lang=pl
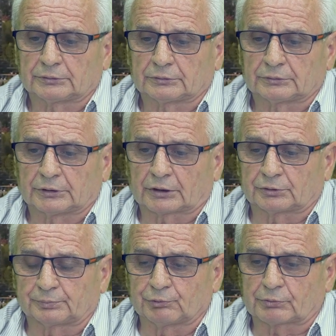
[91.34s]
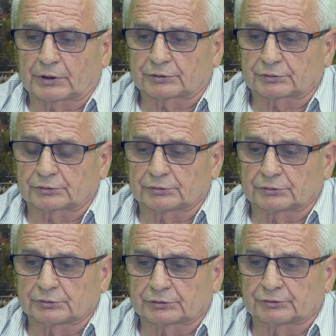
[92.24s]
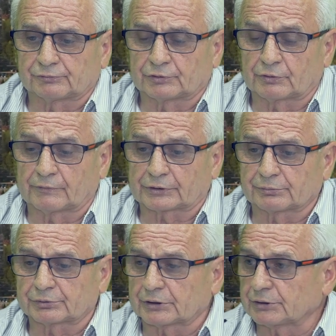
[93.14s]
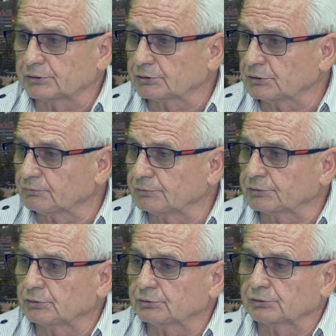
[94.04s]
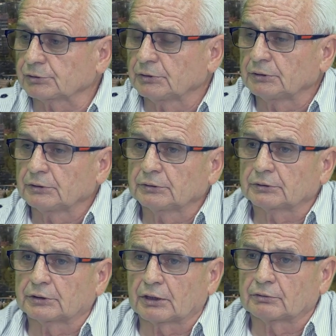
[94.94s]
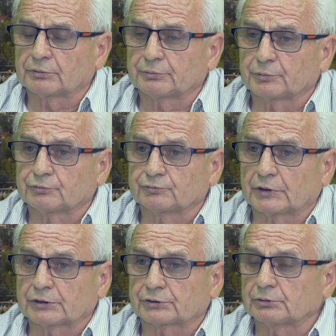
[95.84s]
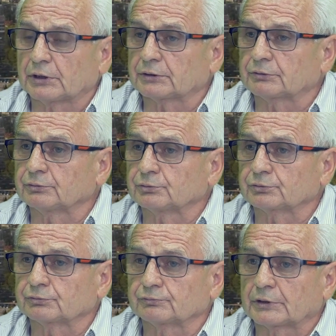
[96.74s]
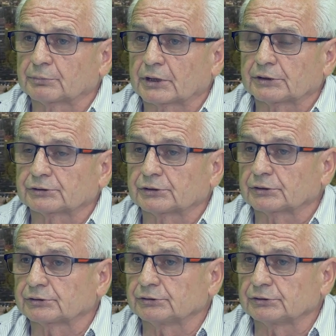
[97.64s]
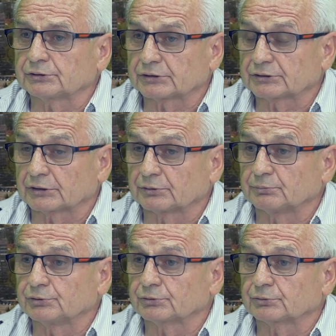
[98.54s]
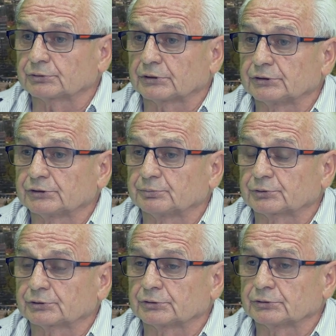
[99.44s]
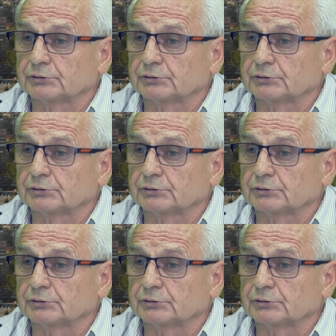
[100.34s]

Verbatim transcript: jako piłkarz y, jestem wychowankiem Sandecji Nowy Sącz. Grałem od 12 lat już w trampkarzach i na starym boisku Sandecji przy